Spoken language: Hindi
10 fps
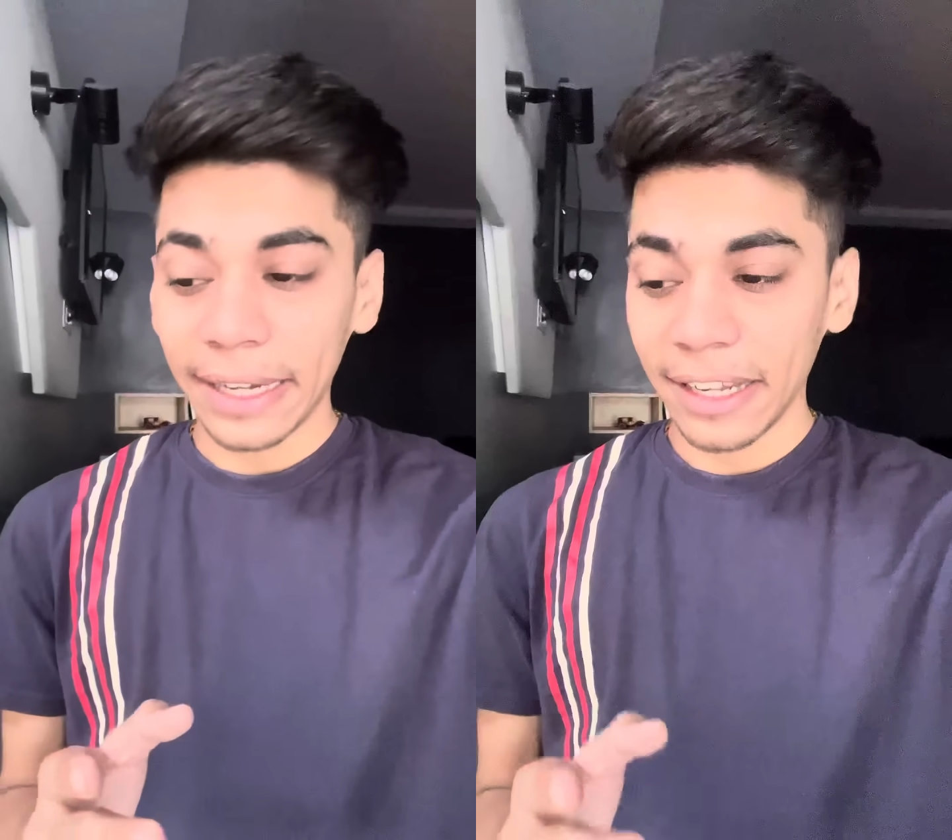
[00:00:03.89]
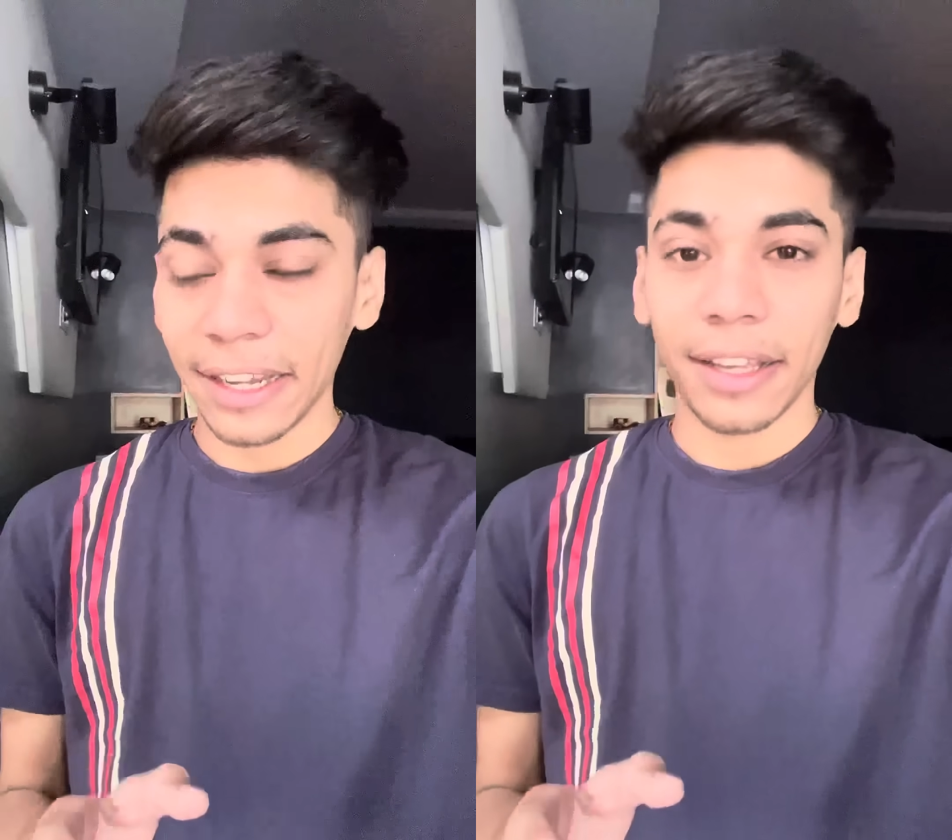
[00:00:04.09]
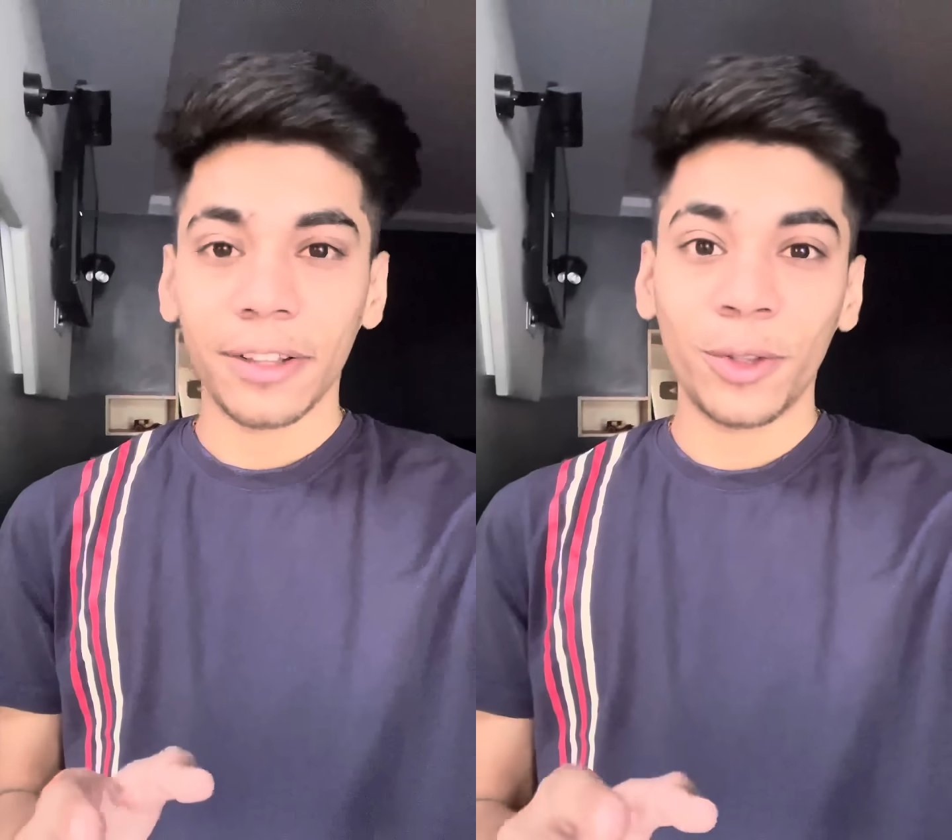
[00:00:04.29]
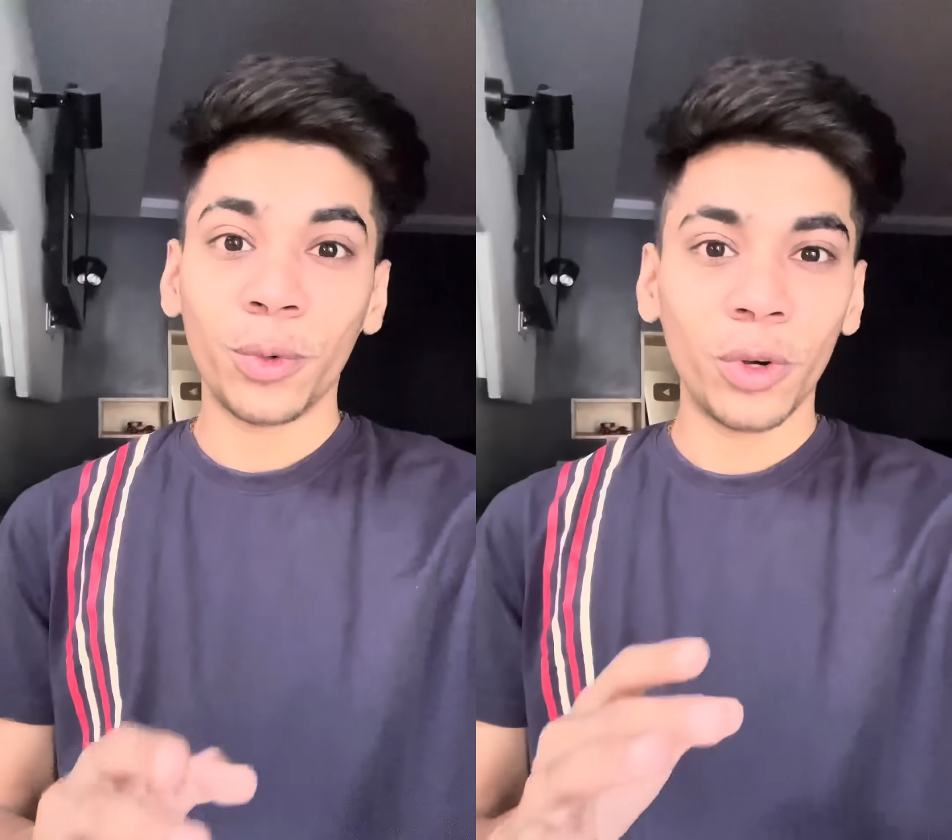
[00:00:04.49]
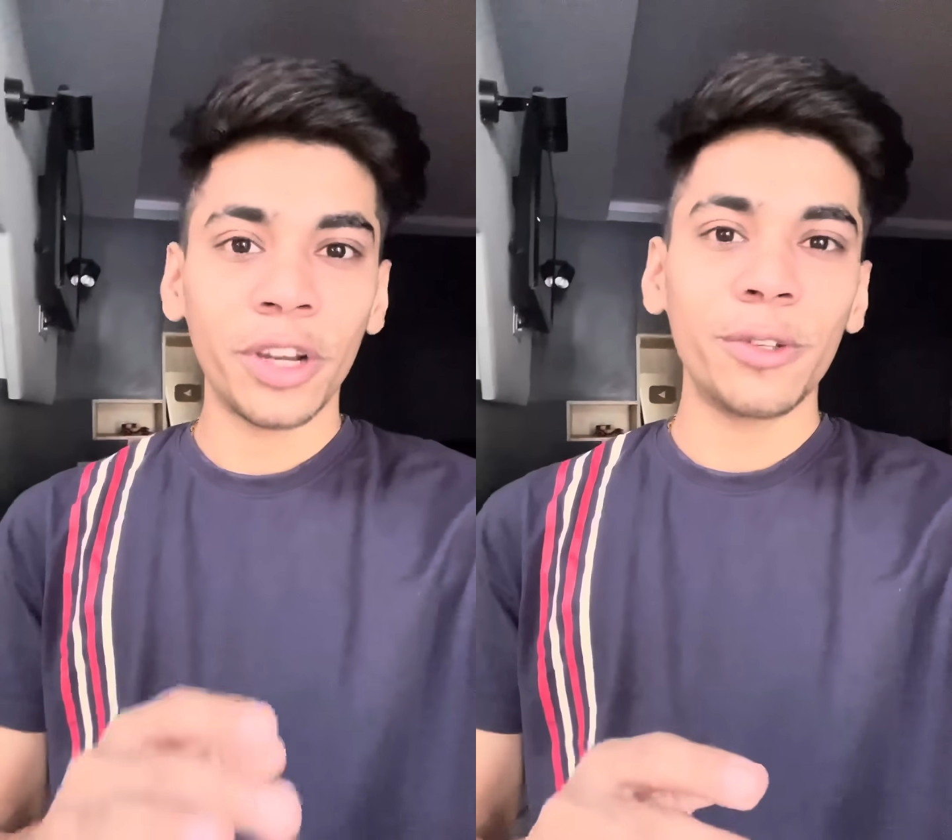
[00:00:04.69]
ठीक है तो
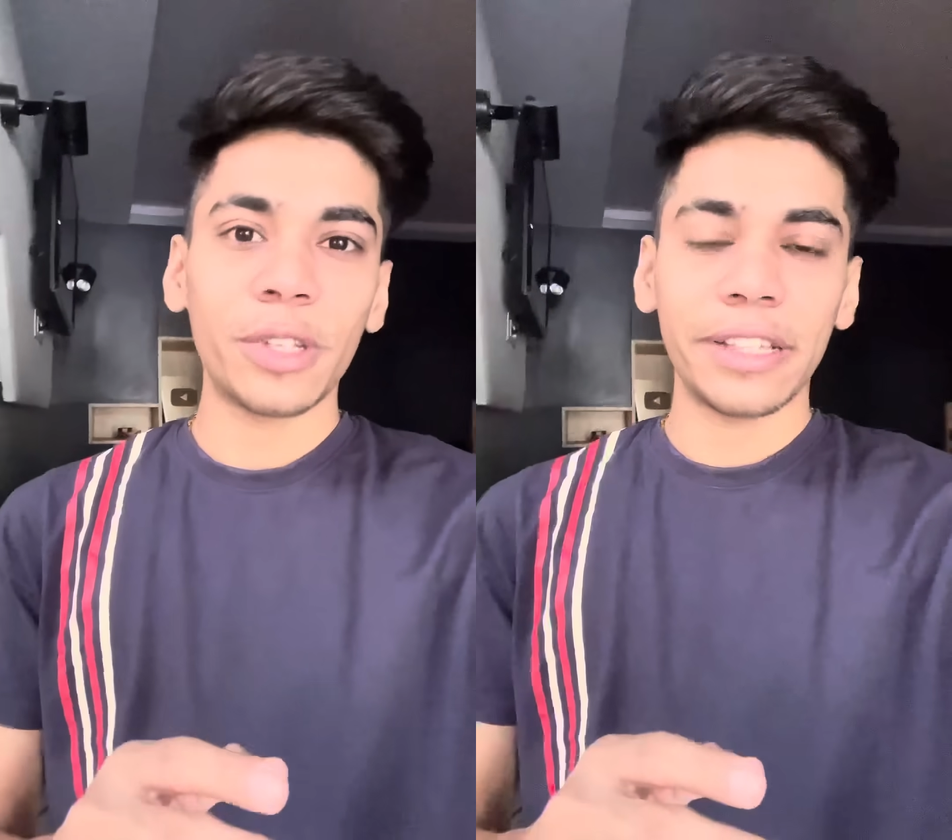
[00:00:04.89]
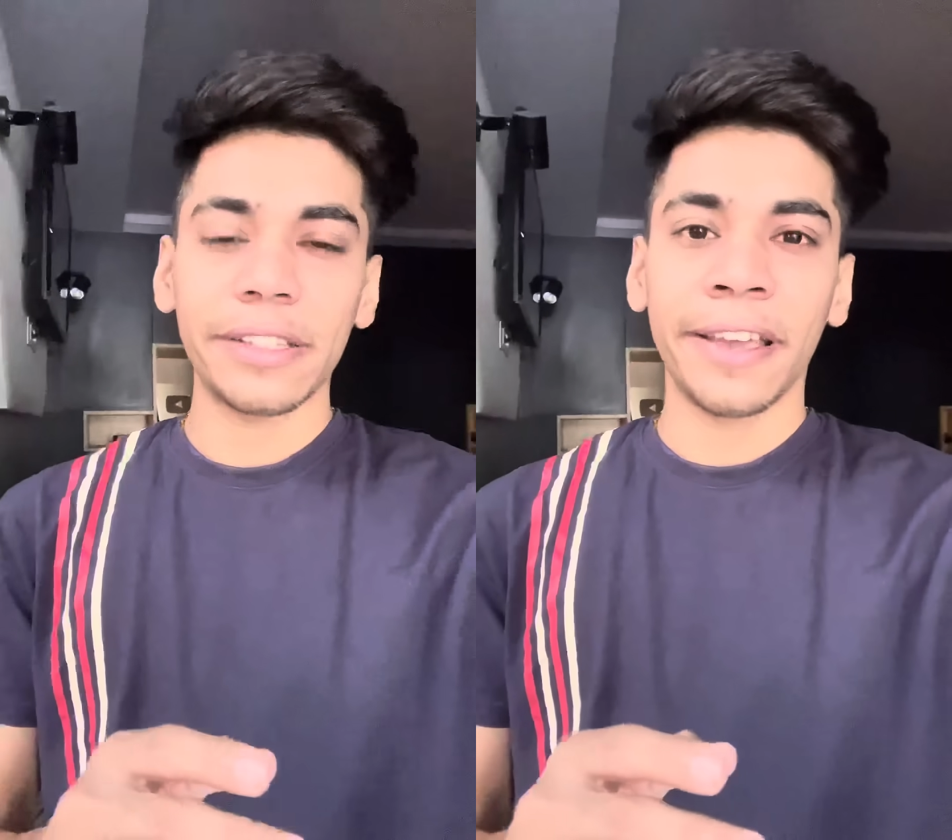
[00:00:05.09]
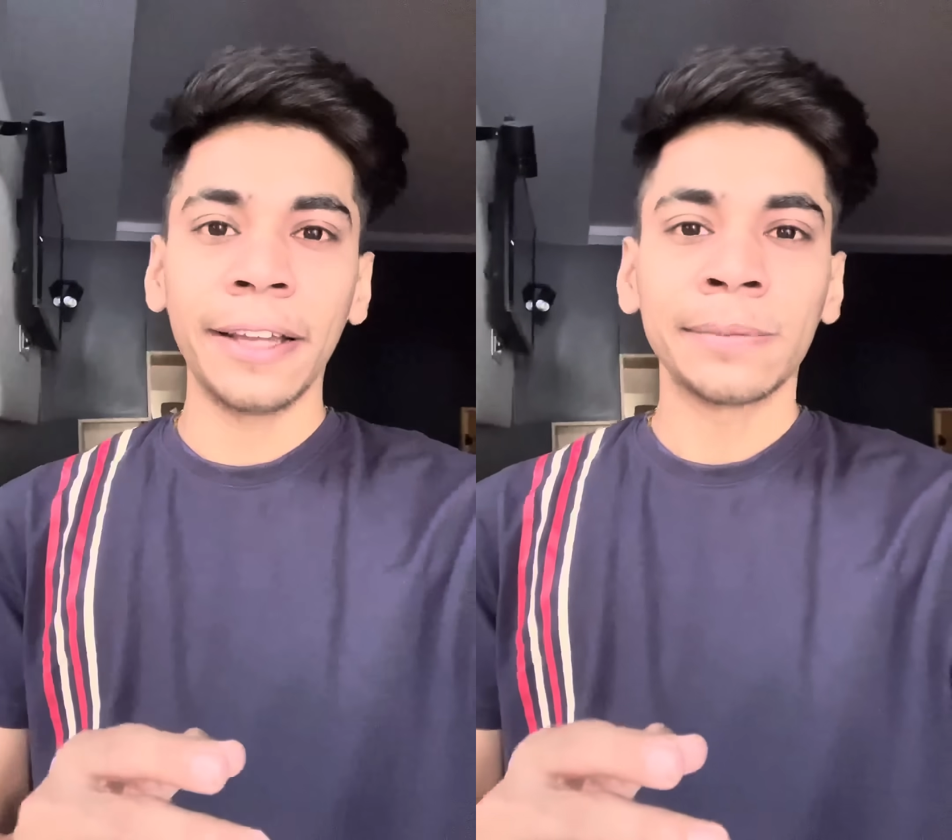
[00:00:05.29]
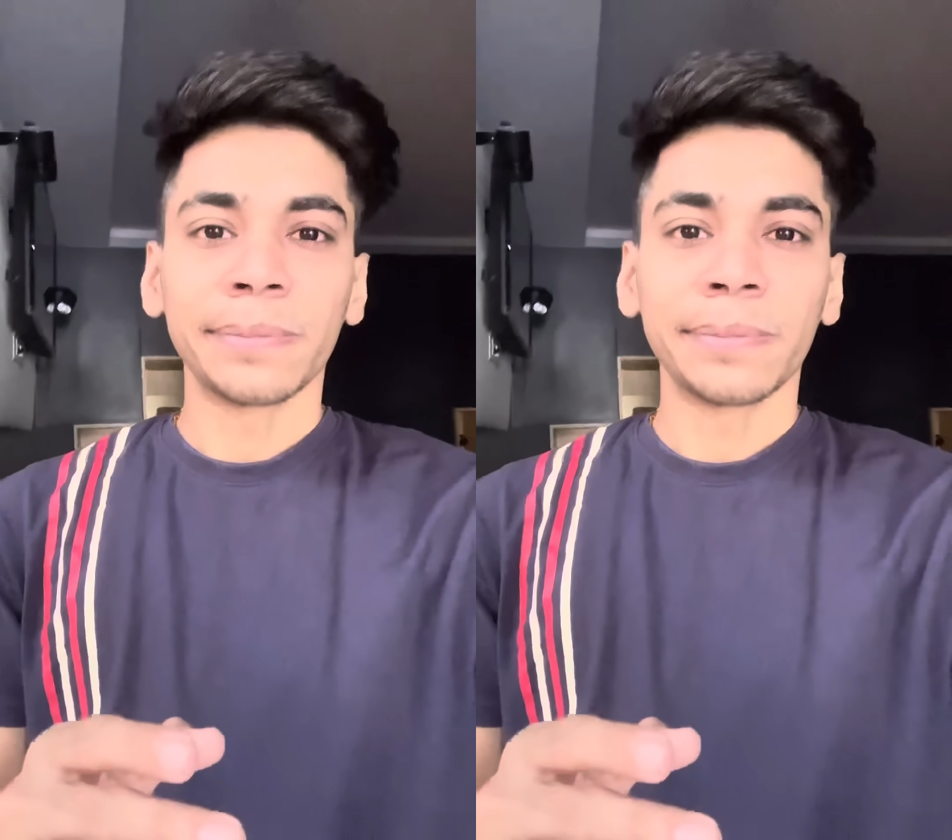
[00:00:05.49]
गुड न्यूज़ ऐसी है